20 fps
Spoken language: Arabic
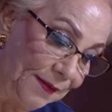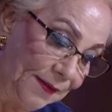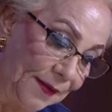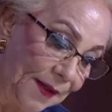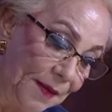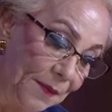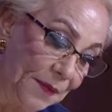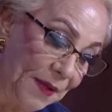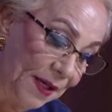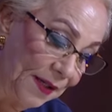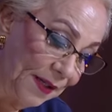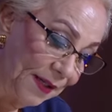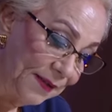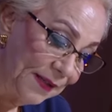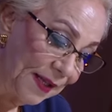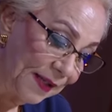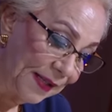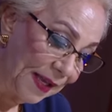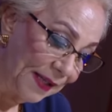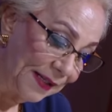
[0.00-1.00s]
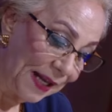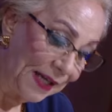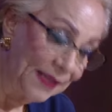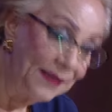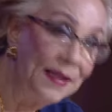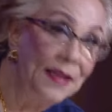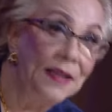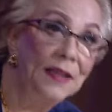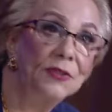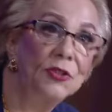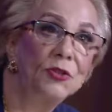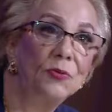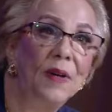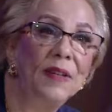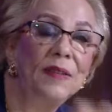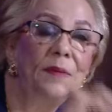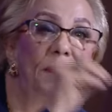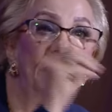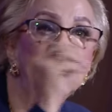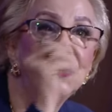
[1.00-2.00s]
طيب يا رندا كان عندك
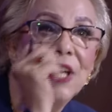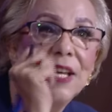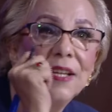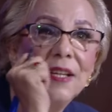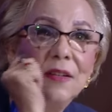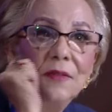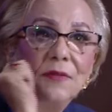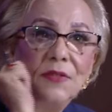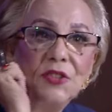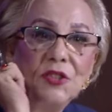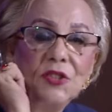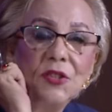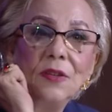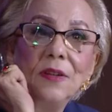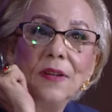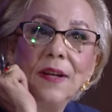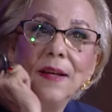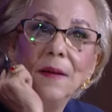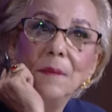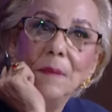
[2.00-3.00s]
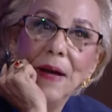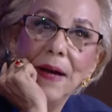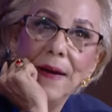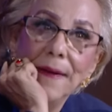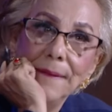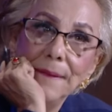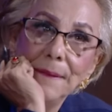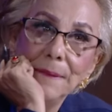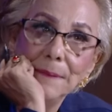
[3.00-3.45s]
شوية مشاكل في الشغل ايه بقى؟